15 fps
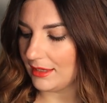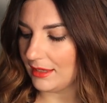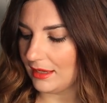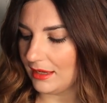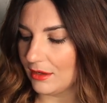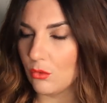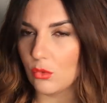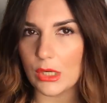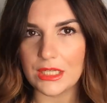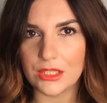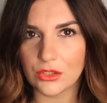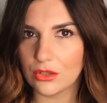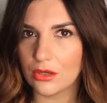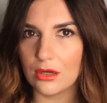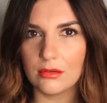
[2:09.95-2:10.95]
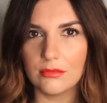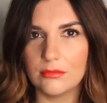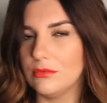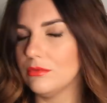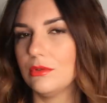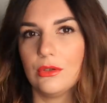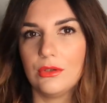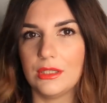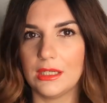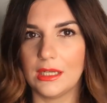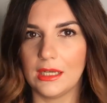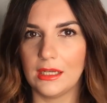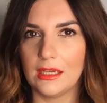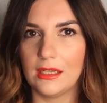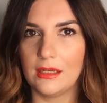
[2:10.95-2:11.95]
e questo non
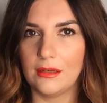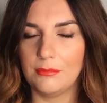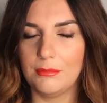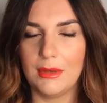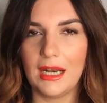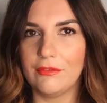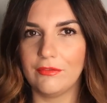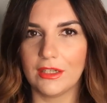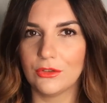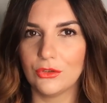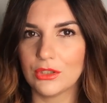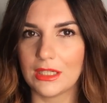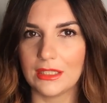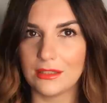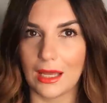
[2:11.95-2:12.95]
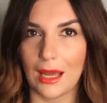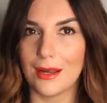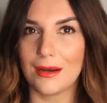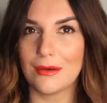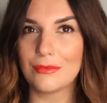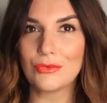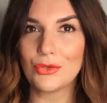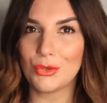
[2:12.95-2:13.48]
eh, me l'ha fatto saltare,